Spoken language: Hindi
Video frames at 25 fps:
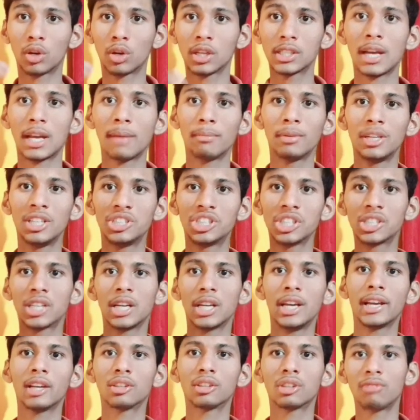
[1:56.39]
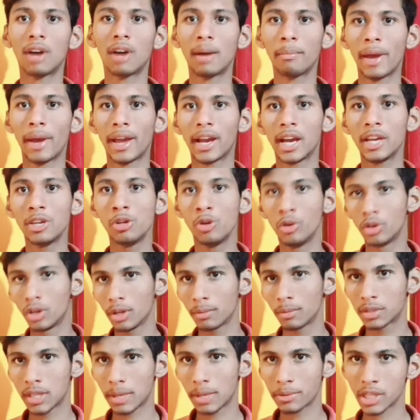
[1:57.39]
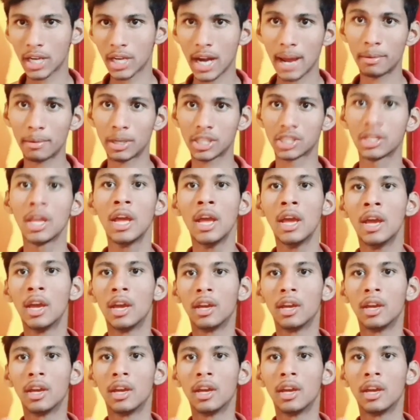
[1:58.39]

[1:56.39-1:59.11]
थोड़ा सा आप नीचे चलेंगे तो वहाँ पर आएगा यूट्यूब सब्सक्राइबर्स